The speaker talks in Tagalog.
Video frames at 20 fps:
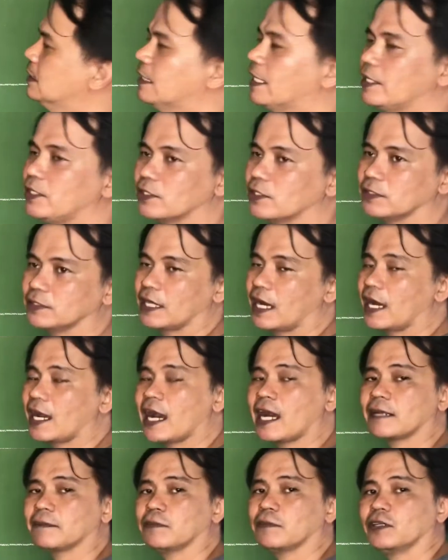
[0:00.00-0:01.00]
Ngayon, ang
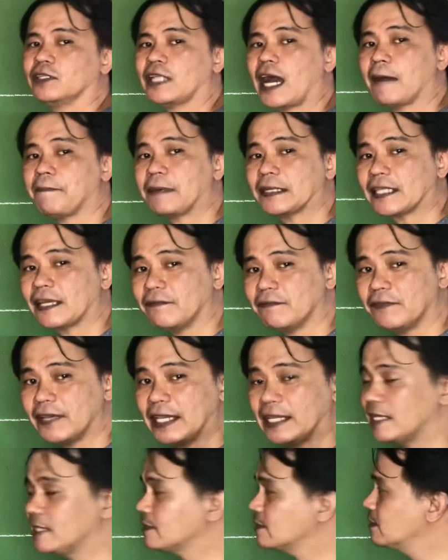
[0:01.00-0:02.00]
carbon, apat ang
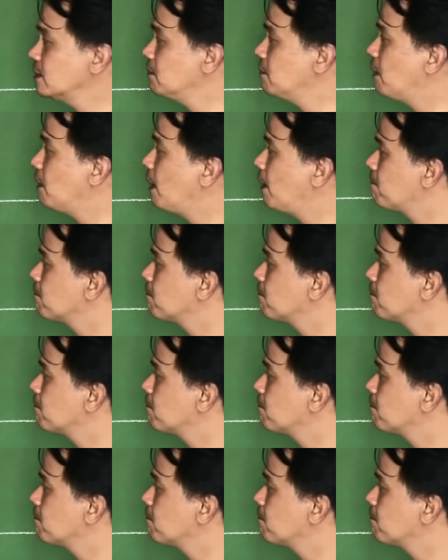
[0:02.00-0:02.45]
valence, di ba?